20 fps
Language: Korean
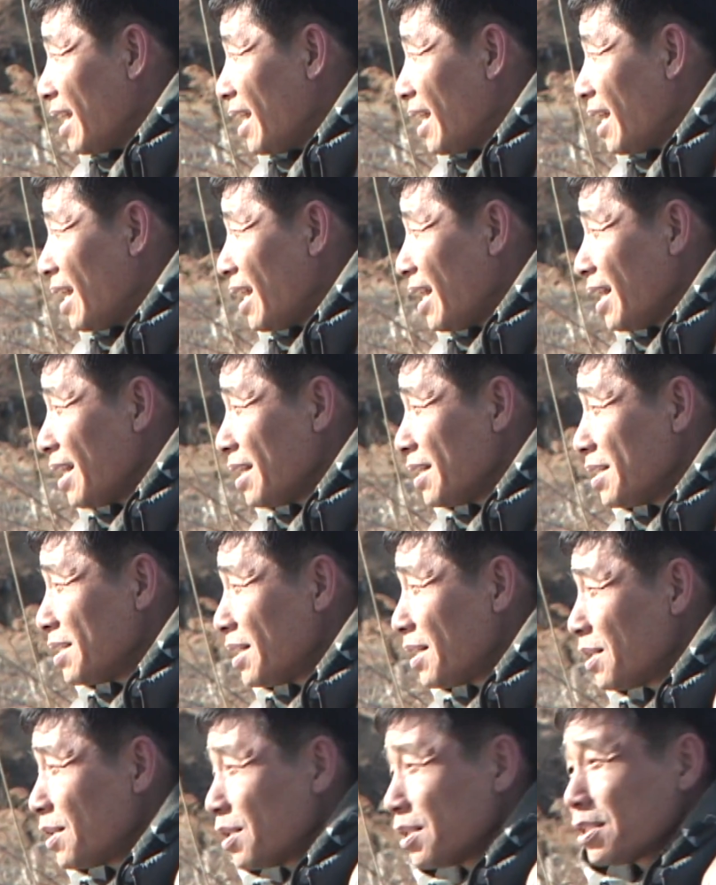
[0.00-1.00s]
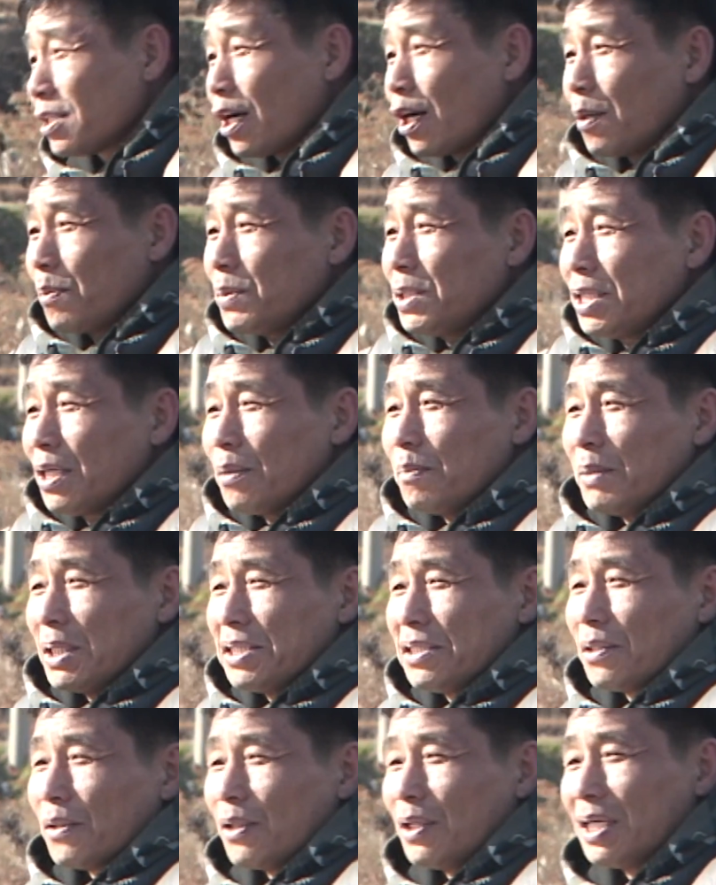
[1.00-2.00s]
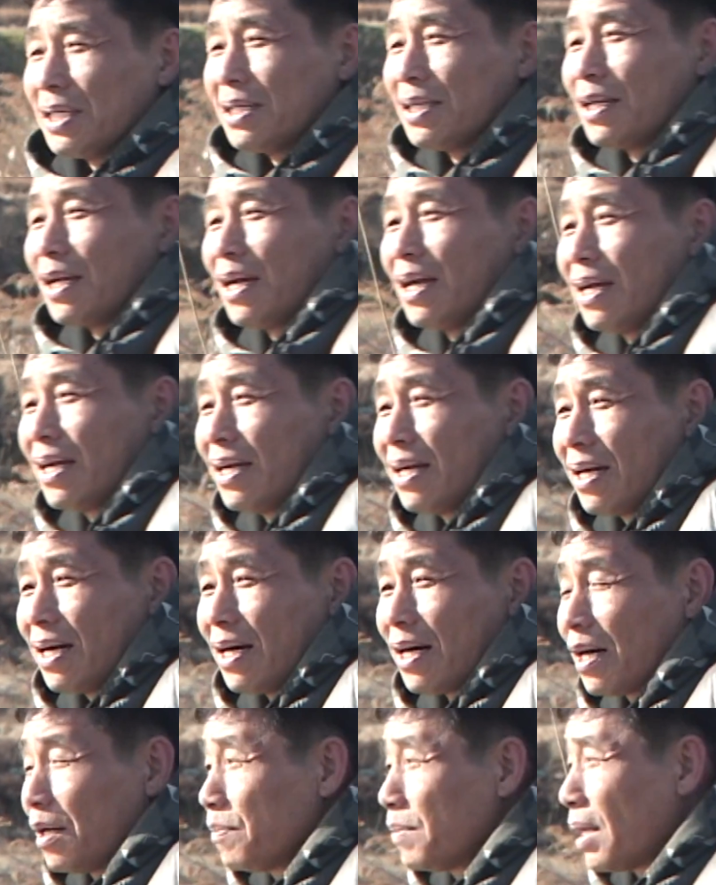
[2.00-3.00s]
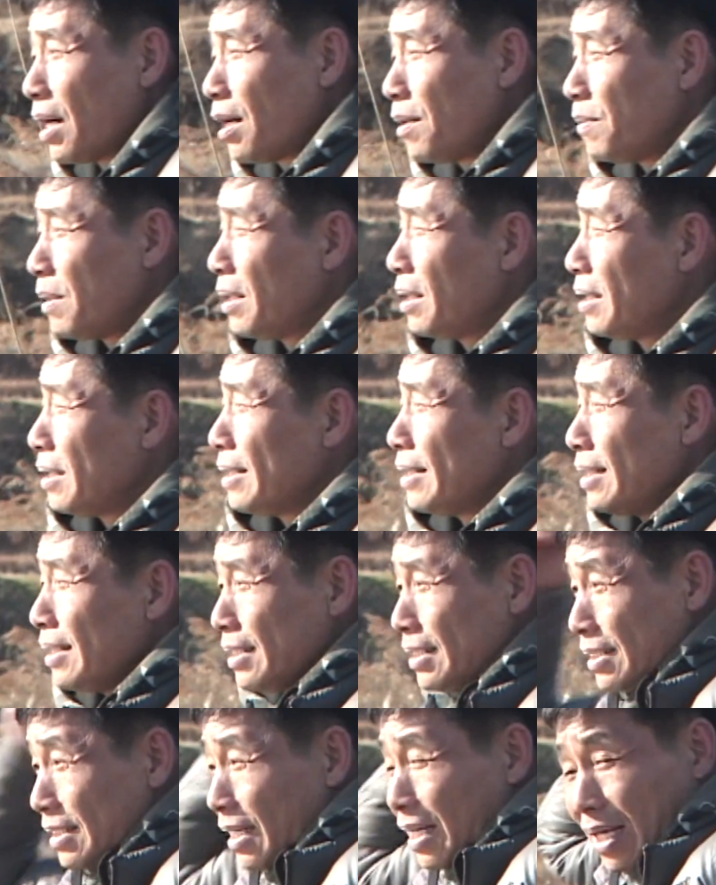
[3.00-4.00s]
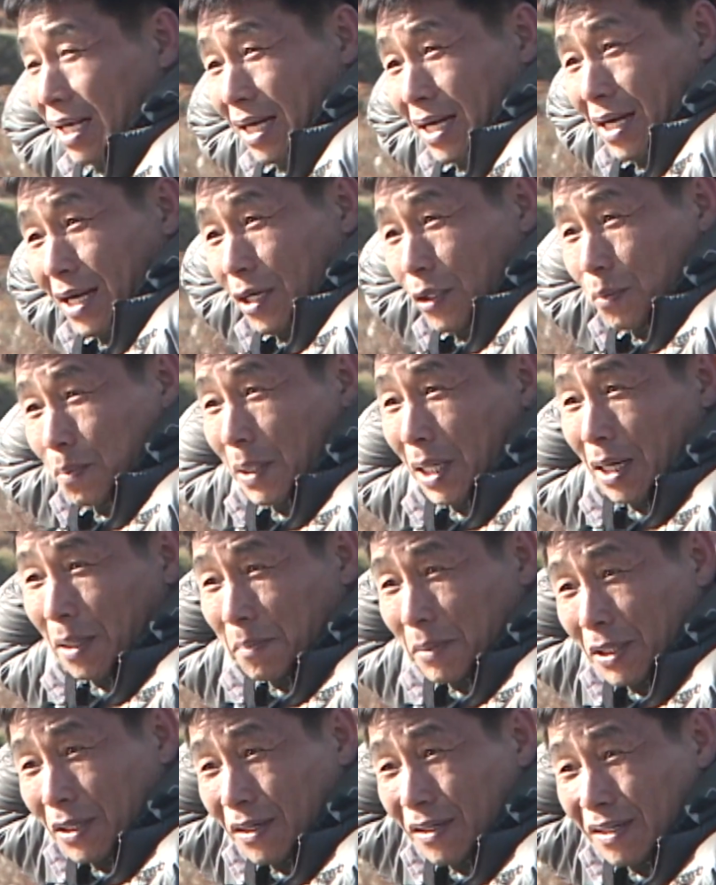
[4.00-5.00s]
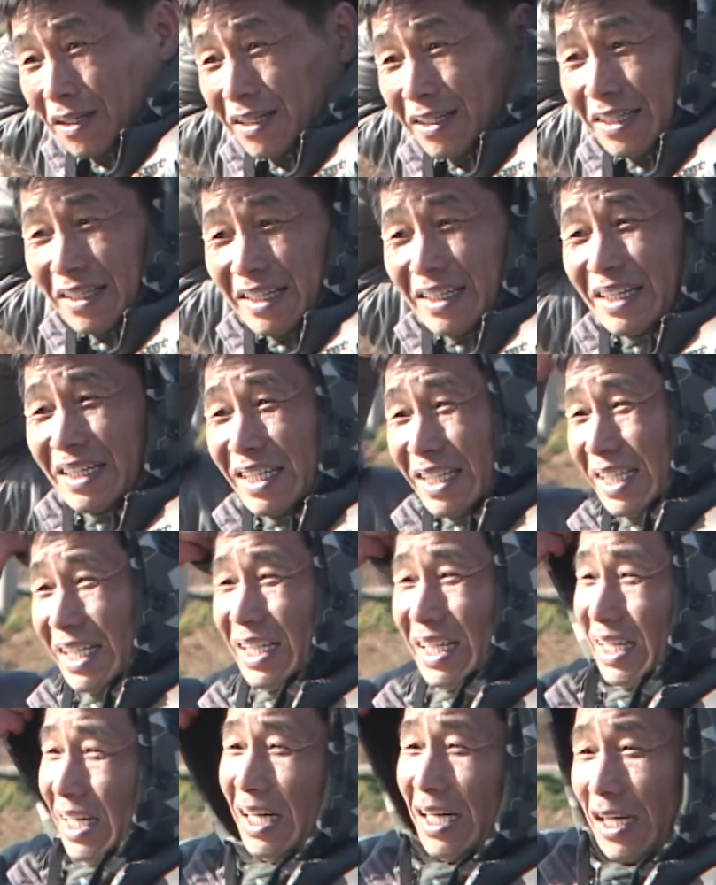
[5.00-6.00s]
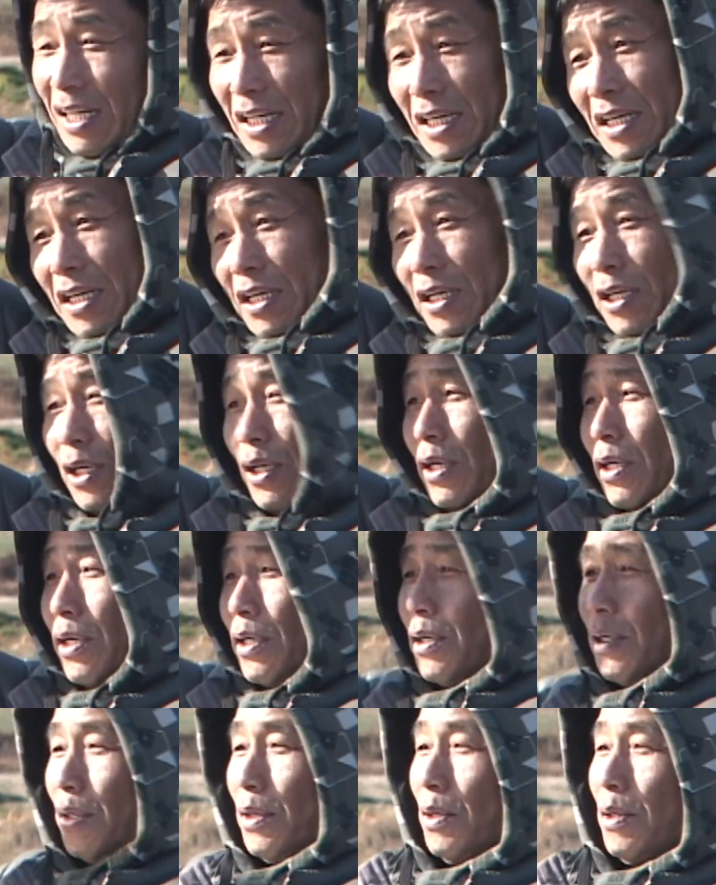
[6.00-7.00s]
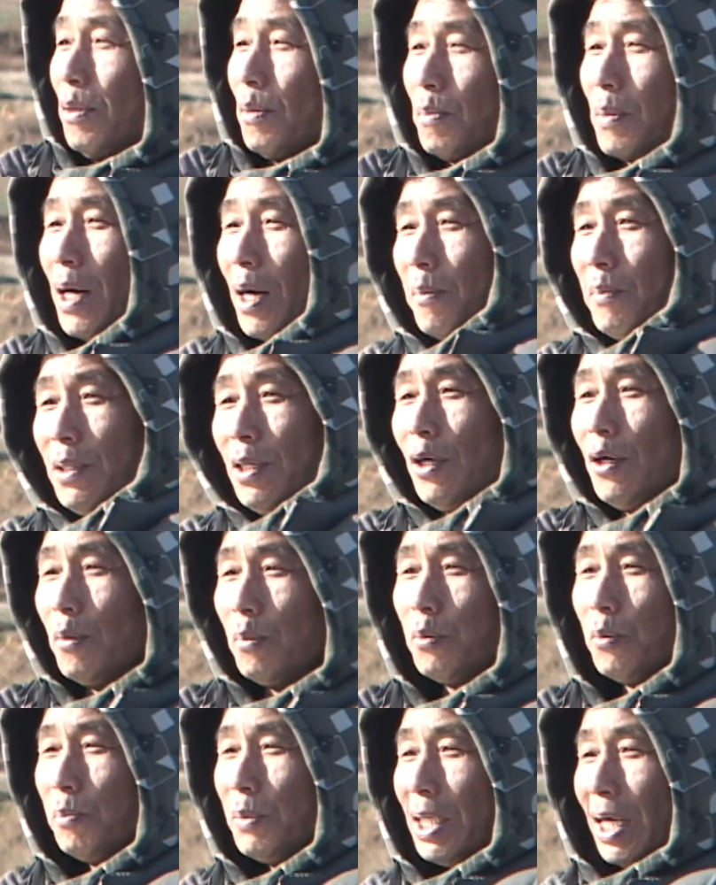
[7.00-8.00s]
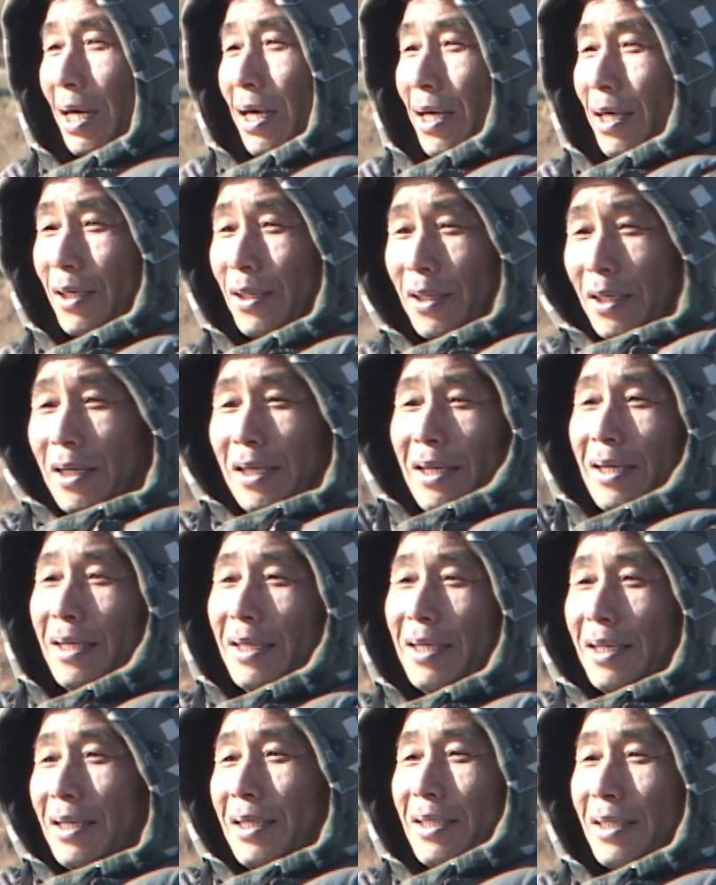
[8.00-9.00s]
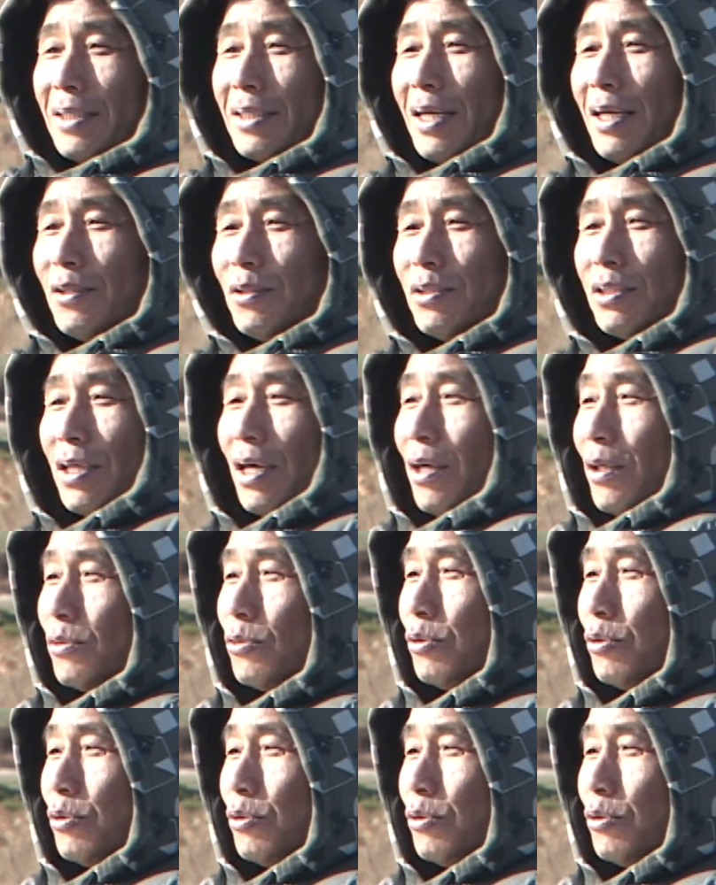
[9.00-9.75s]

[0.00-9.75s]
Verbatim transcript: 에, 저런 거는 참 찌가 멋지게 올렸는데 아깝다 아까봐. 에이 바람이요. 아, 바람이 너무 붑니다. 날도 살